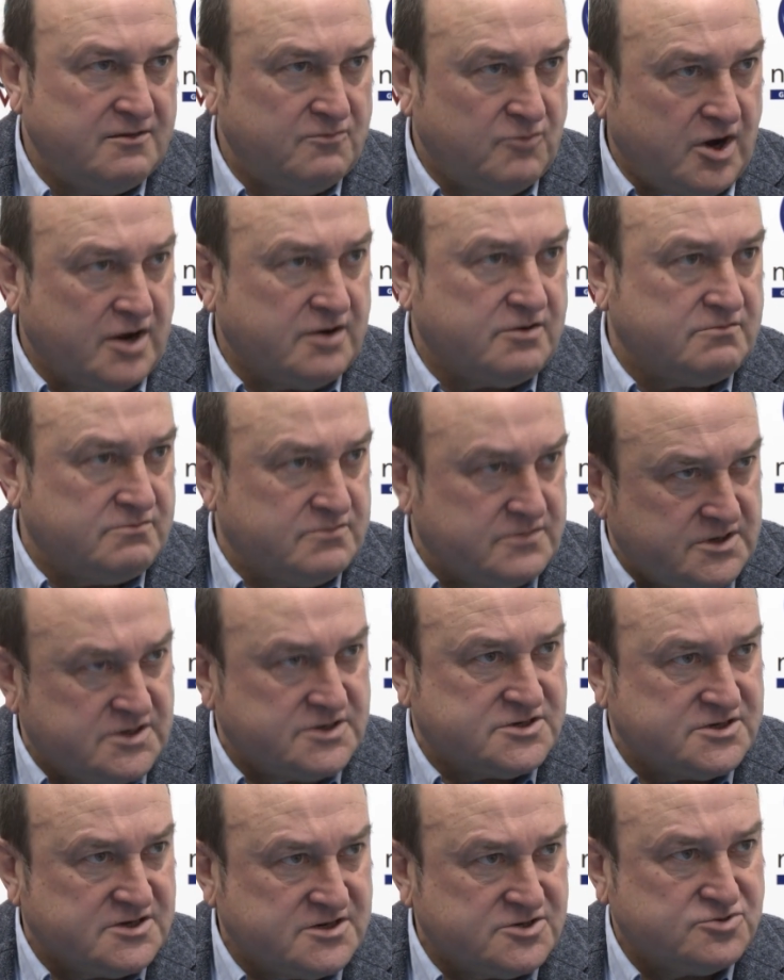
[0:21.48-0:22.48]
Bueno,
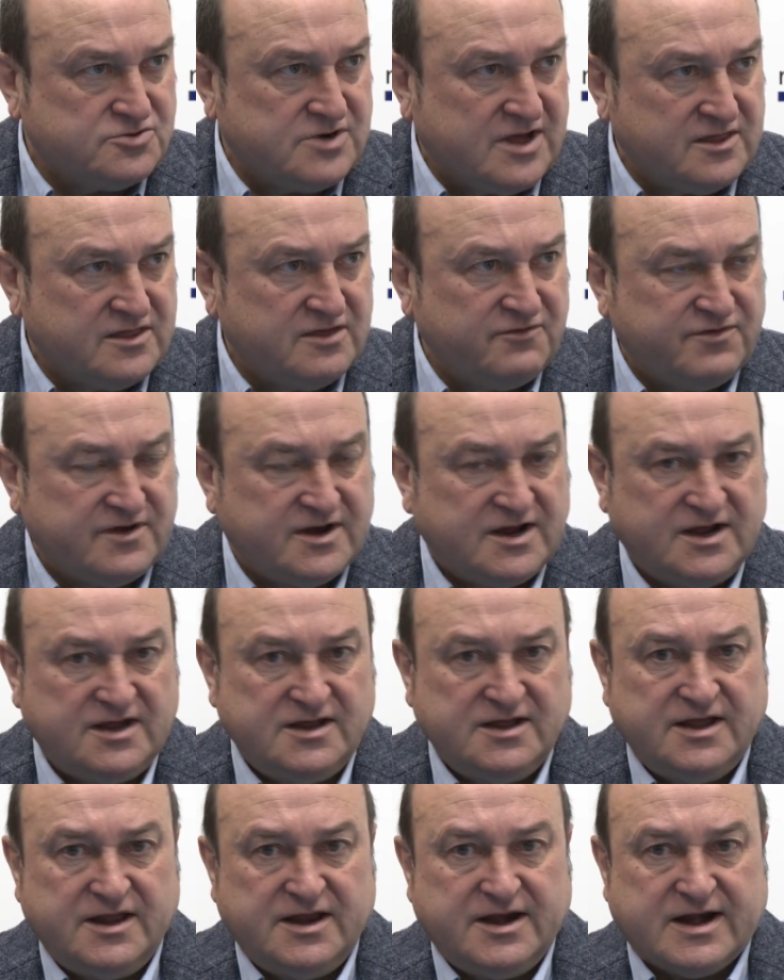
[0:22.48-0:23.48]
es, una
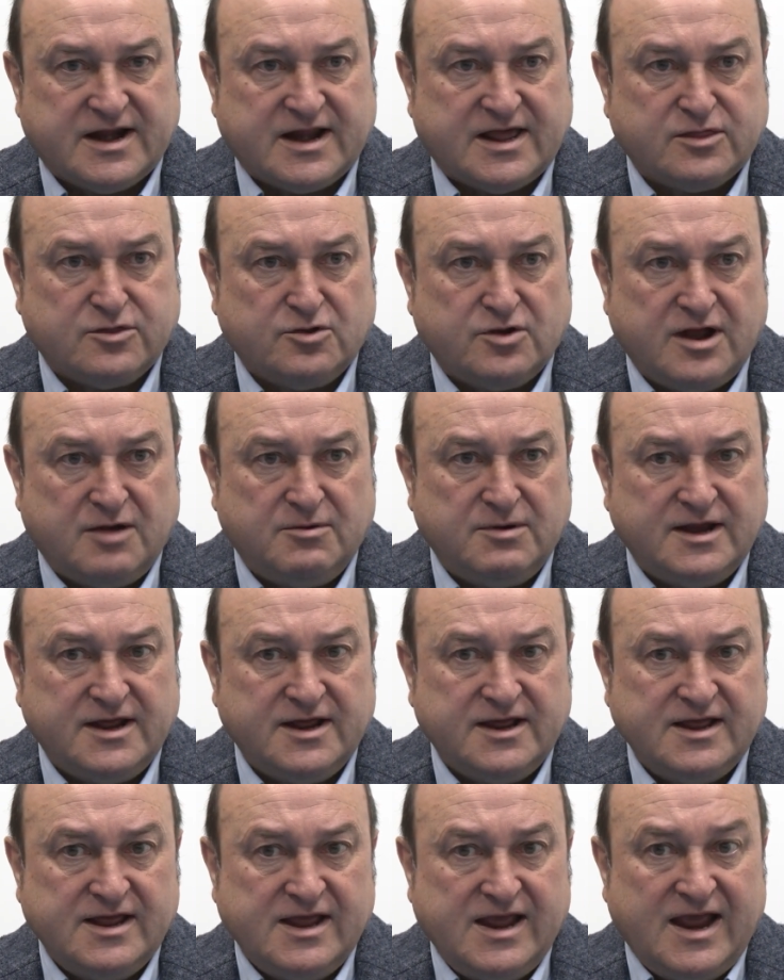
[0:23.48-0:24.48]
cifra
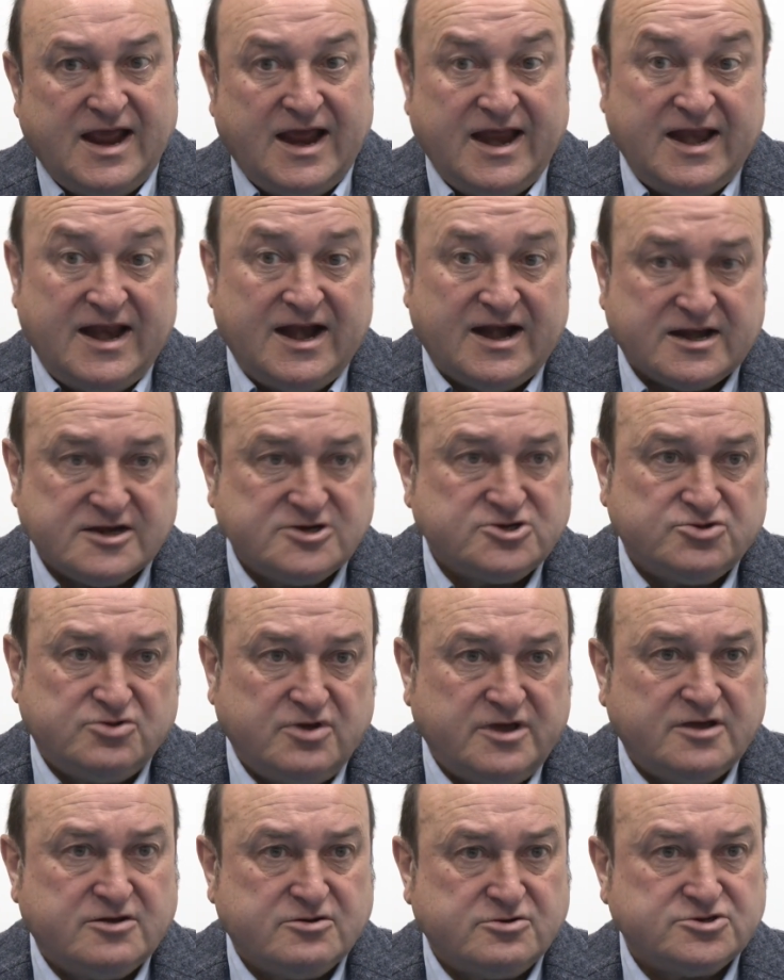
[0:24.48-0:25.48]
razonable. En el
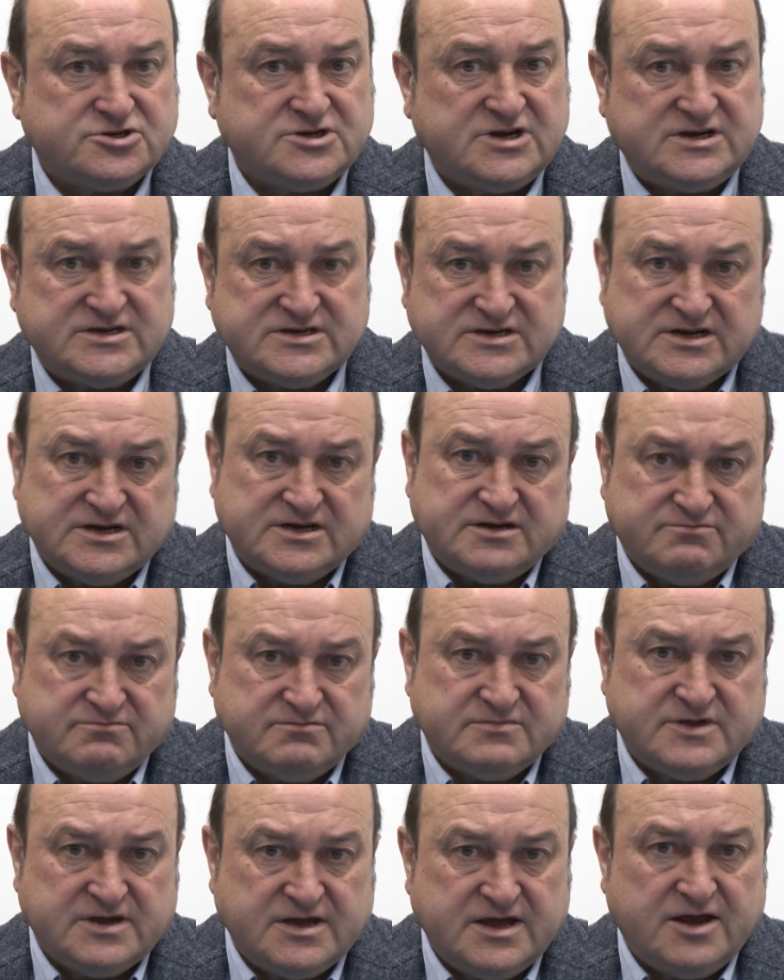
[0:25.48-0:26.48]
resto hay cosas que,
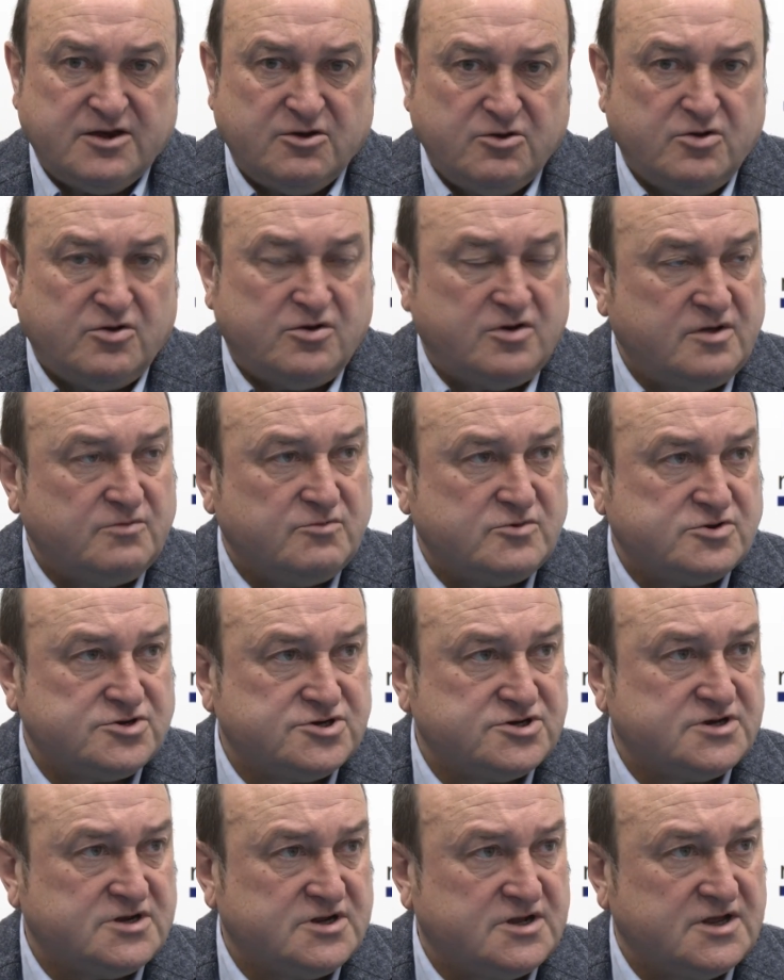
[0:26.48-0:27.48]
no
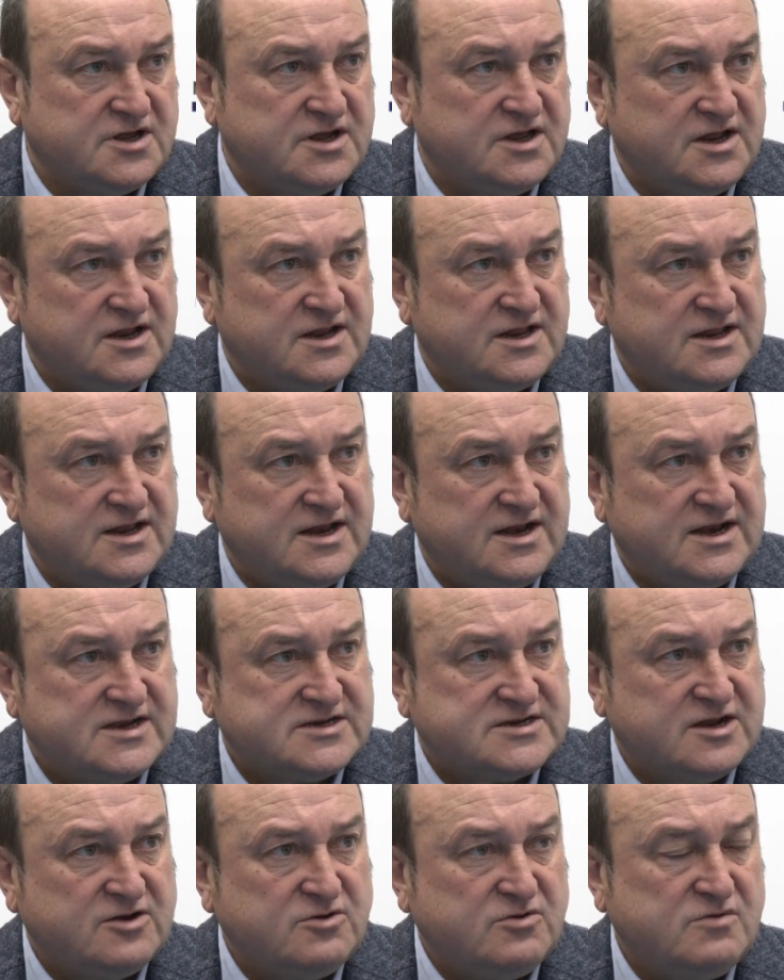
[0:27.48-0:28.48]
hemos, en
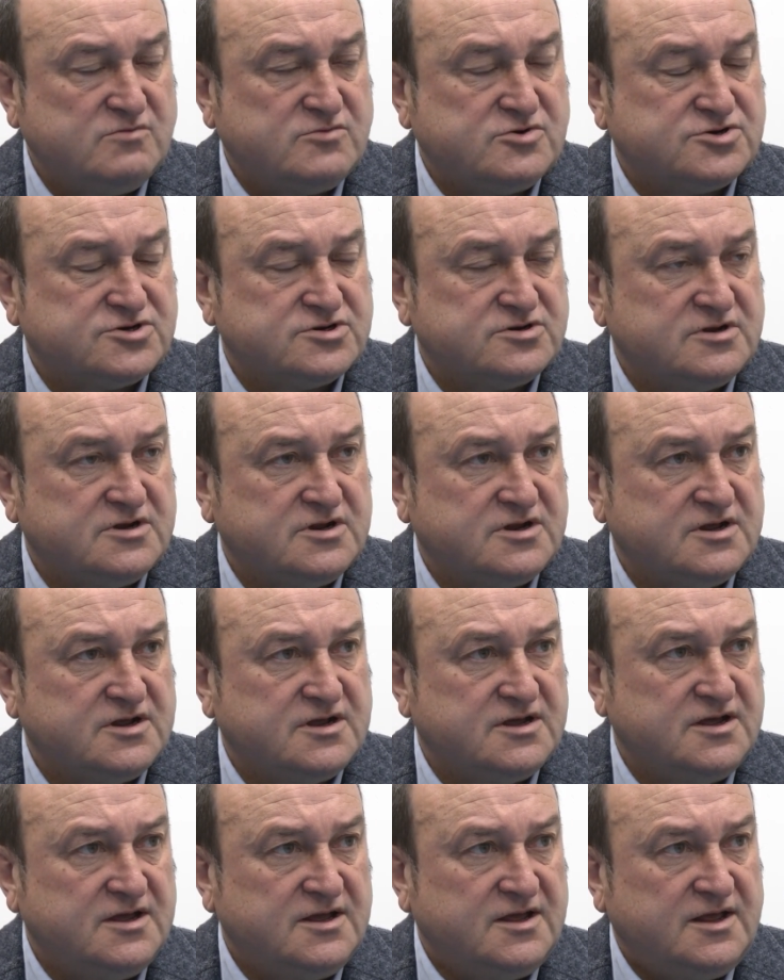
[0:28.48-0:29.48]
las que no hemos
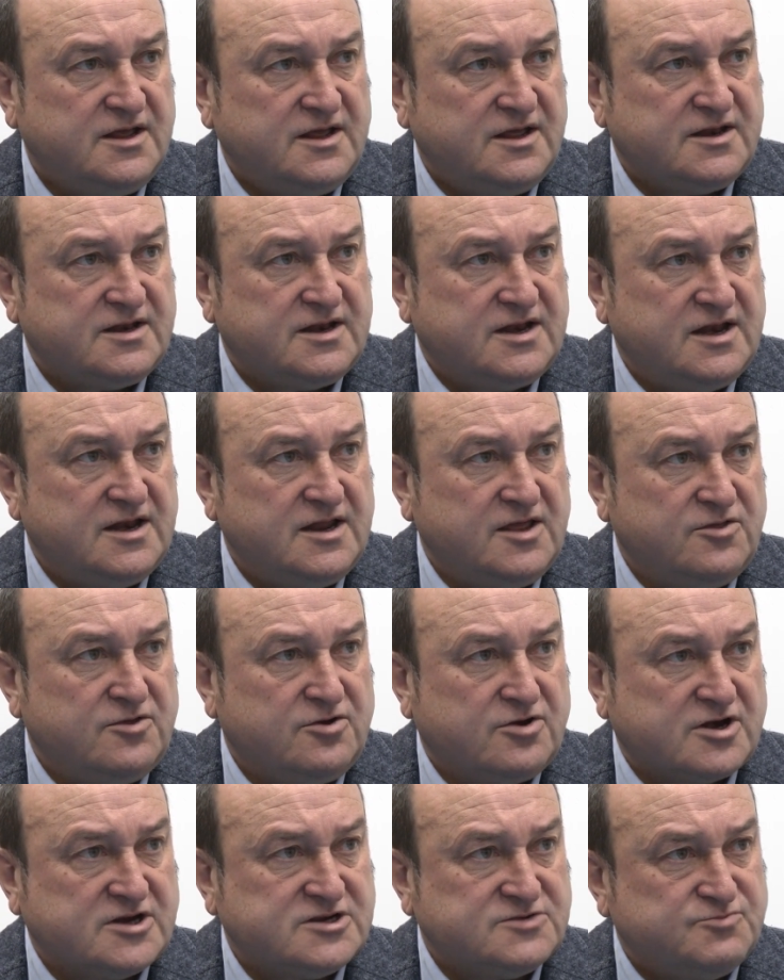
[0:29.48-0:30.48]

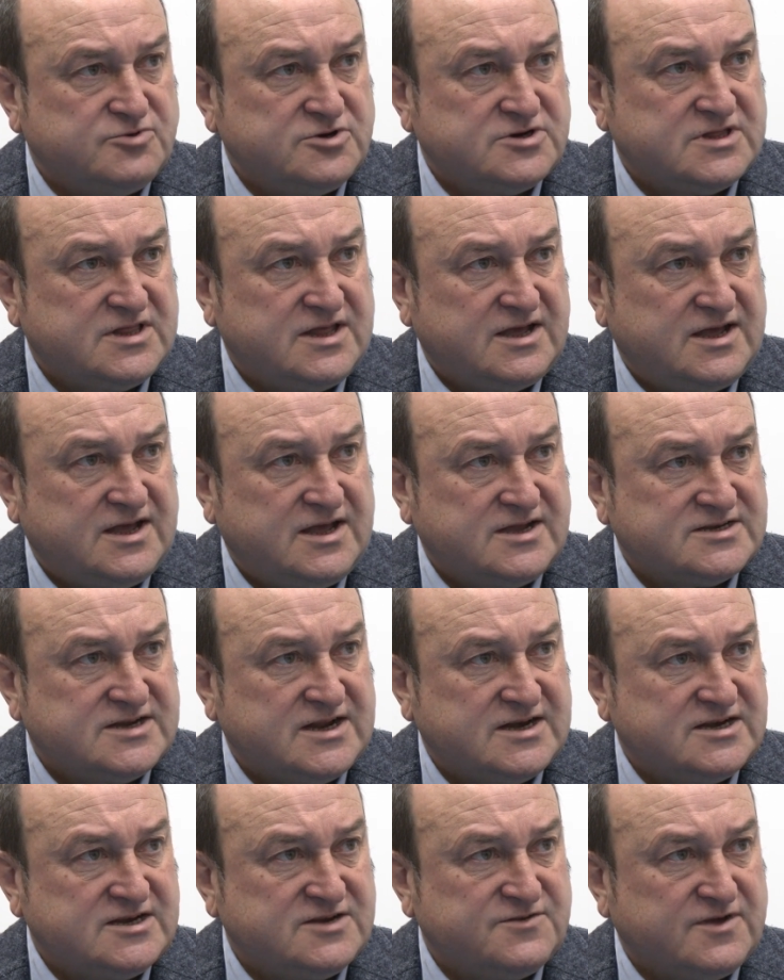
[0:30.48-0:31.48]
tenido respuesta
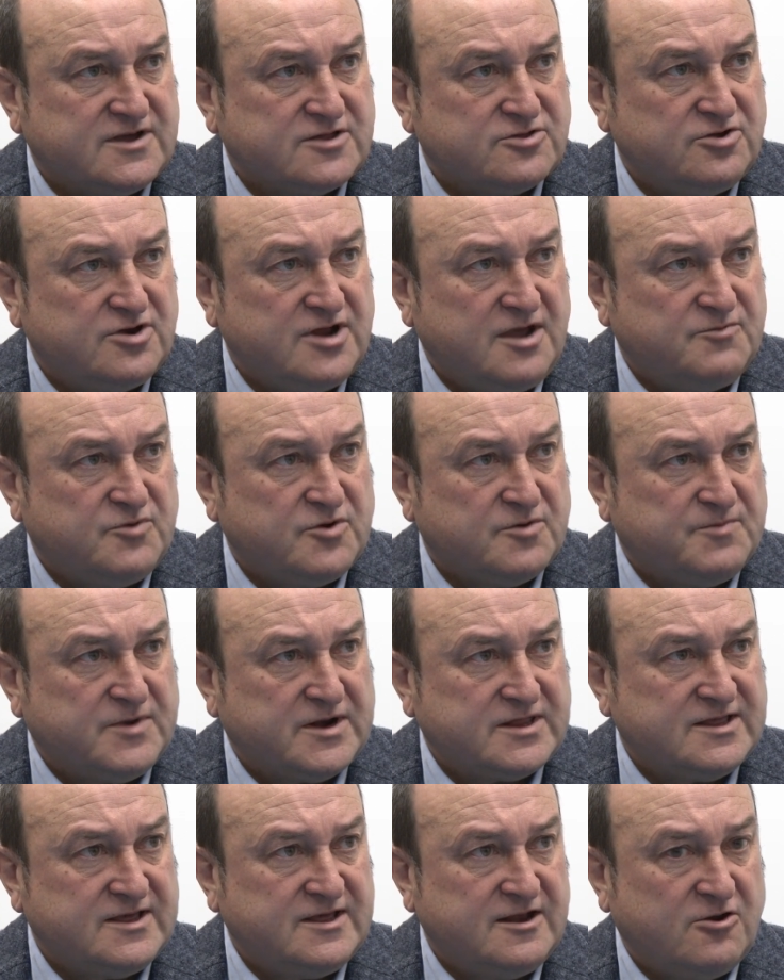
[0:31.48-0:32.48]
satisfactoria por
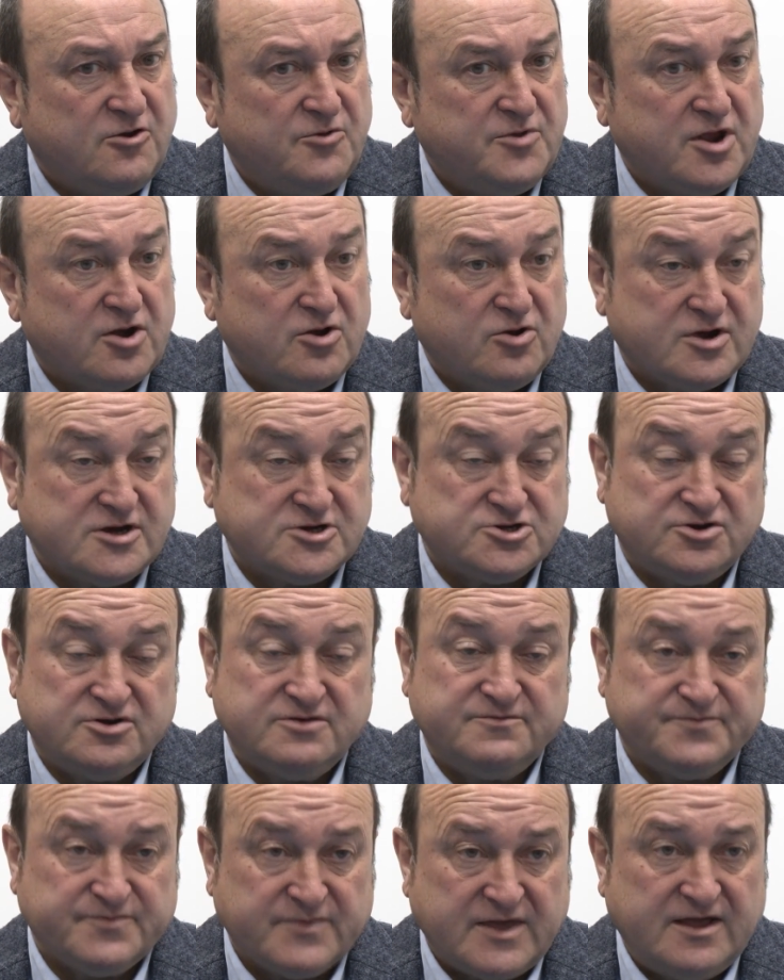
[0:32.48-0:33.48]
parte del gobierno, que
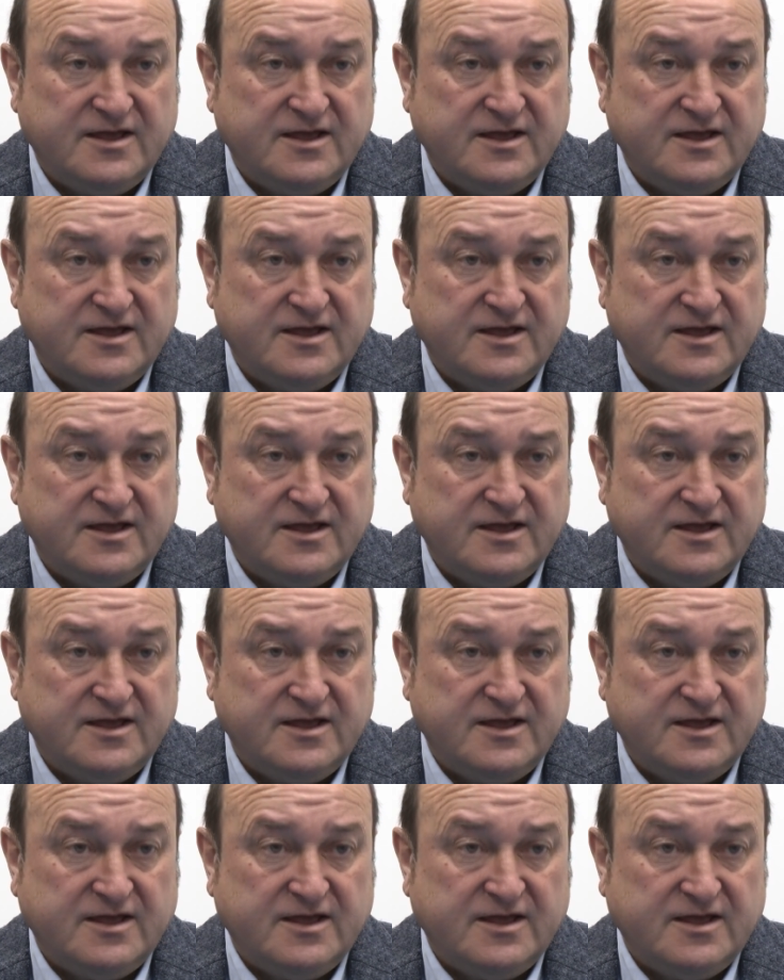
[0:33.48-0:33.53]
son